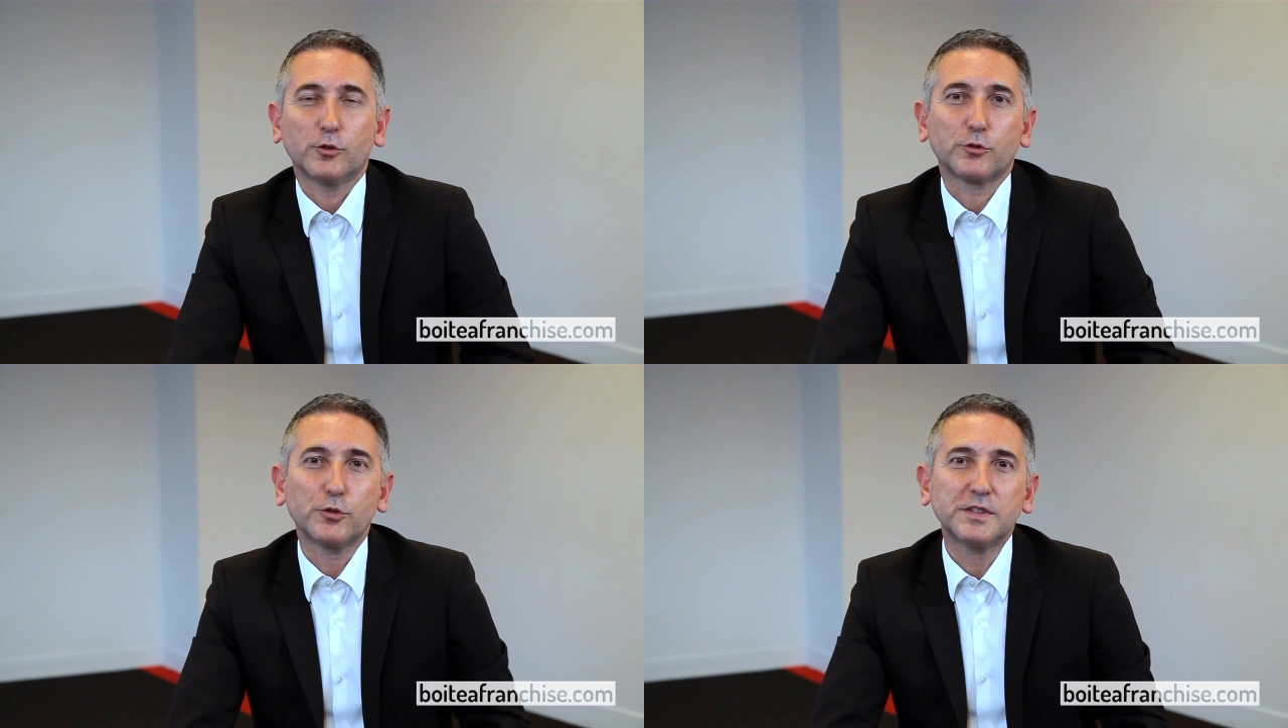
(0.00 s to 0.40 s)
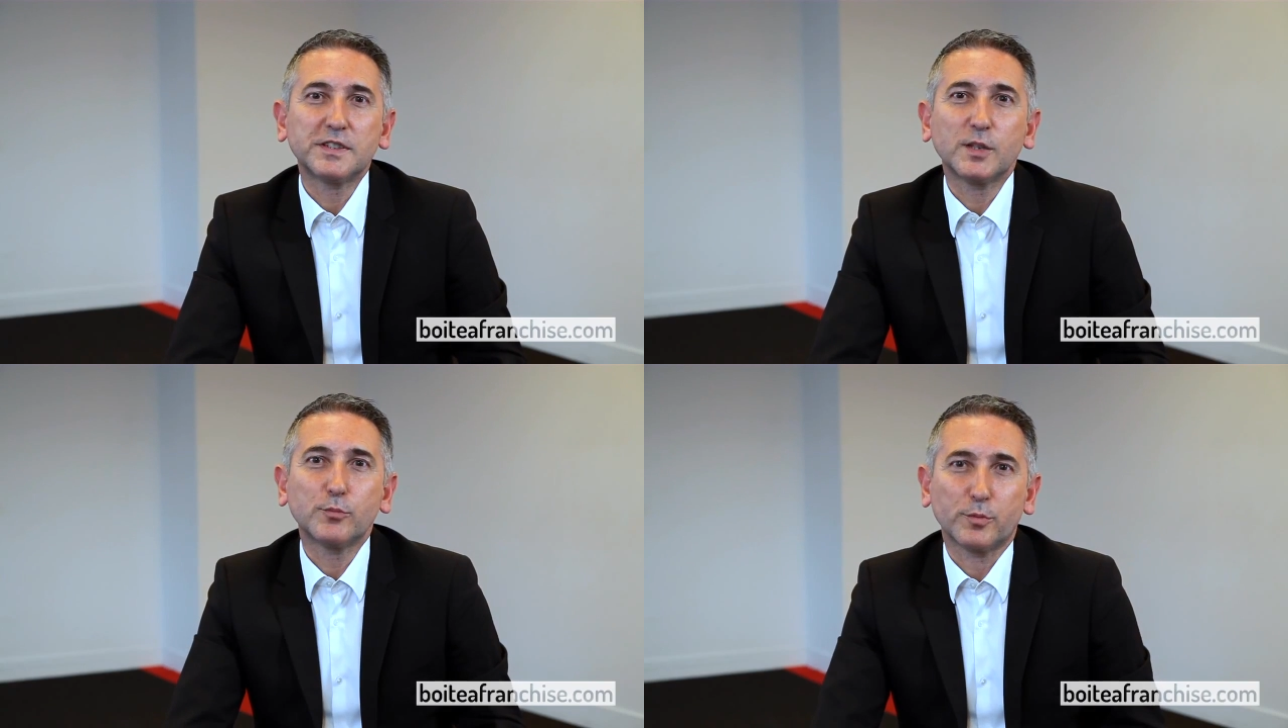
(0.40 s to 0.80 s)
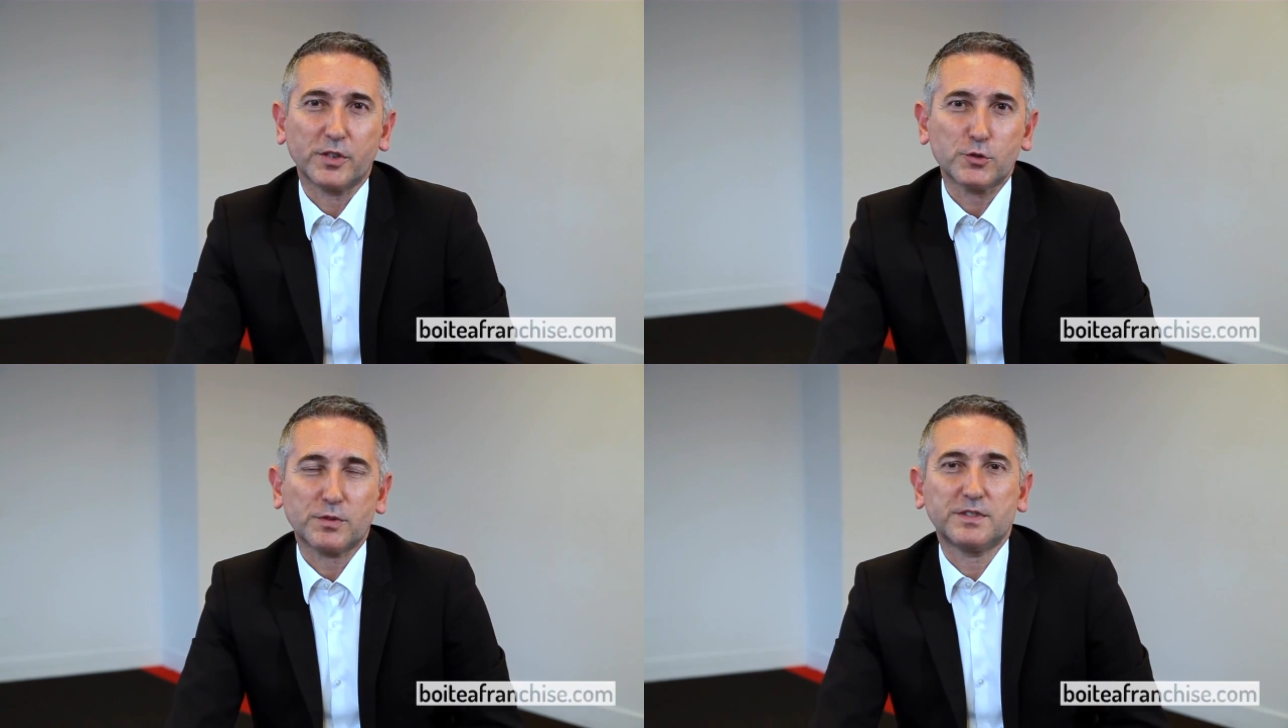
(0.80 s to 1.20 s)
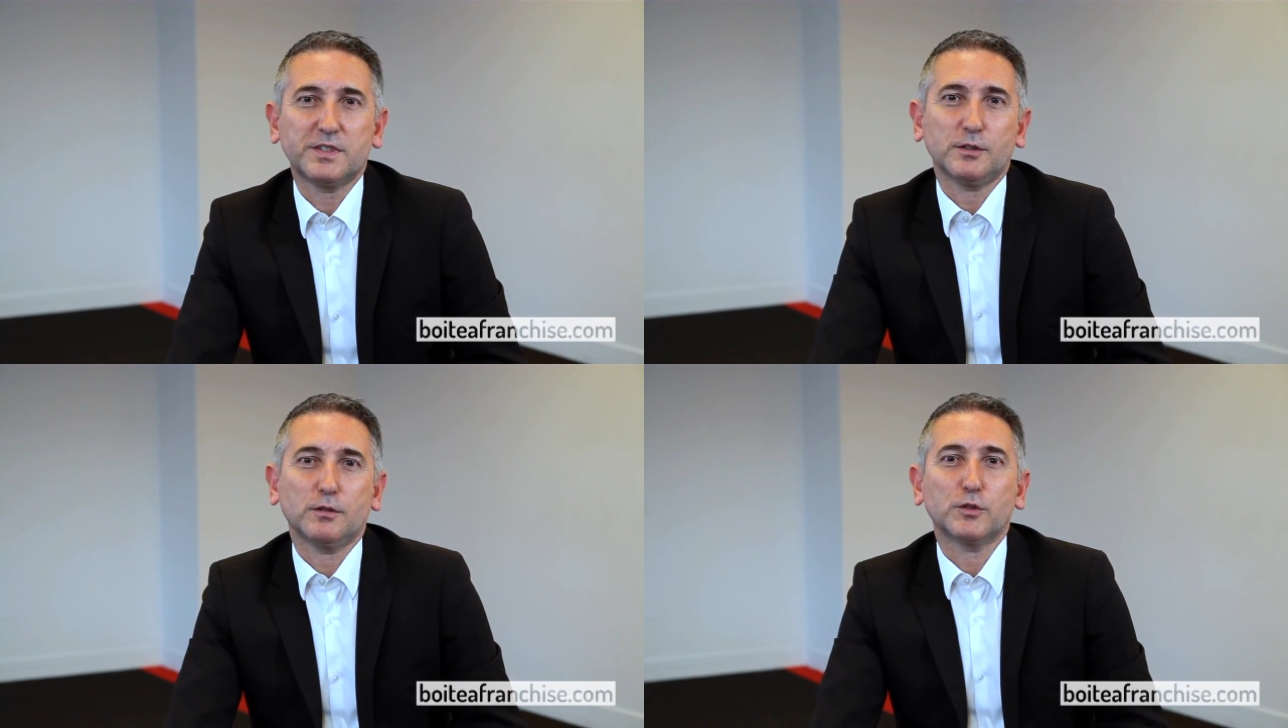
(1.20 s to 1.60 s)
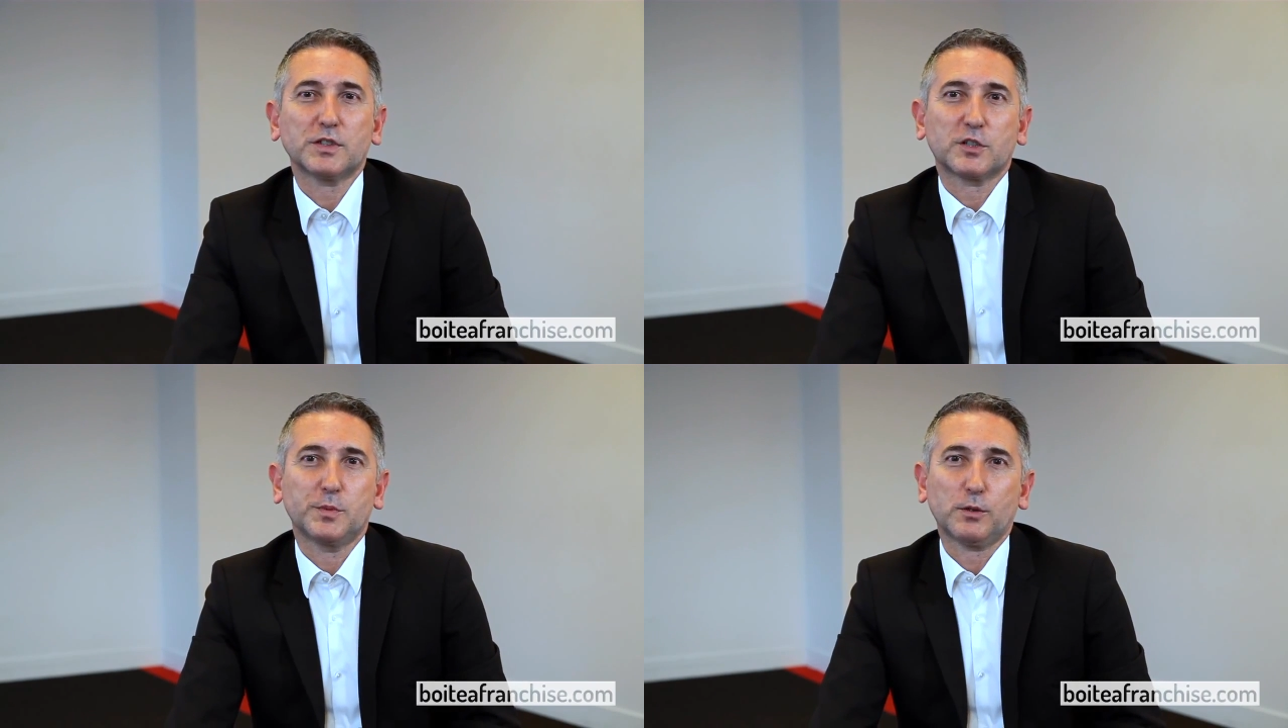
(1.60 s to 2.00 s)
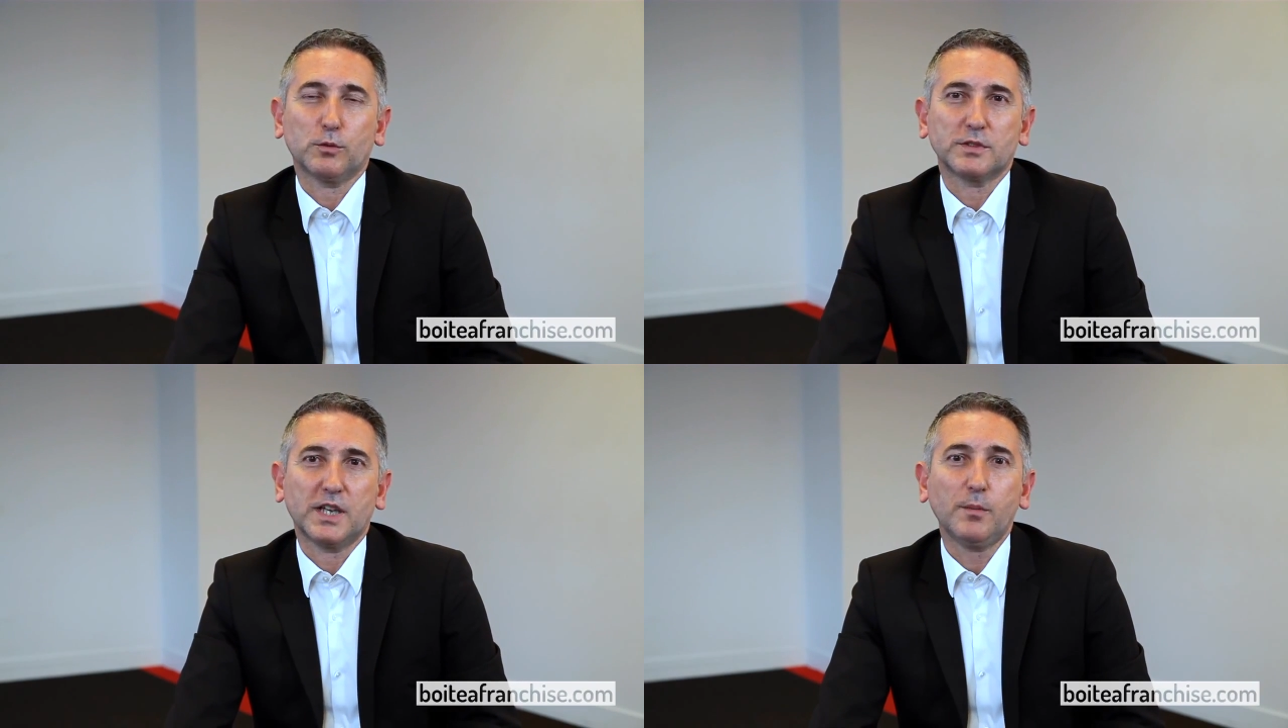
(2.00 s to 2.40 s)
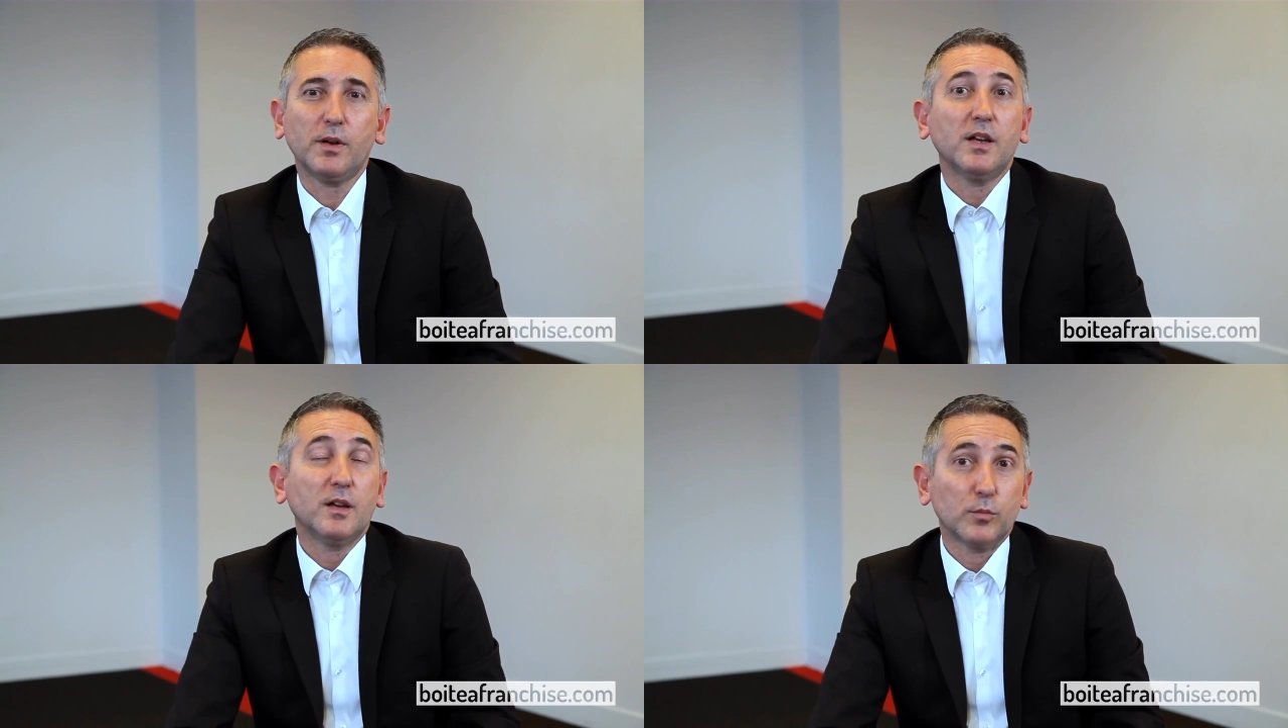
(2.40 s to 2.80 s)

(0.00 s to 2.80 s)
Donc deux idées pour bien choisir votre expert comptable.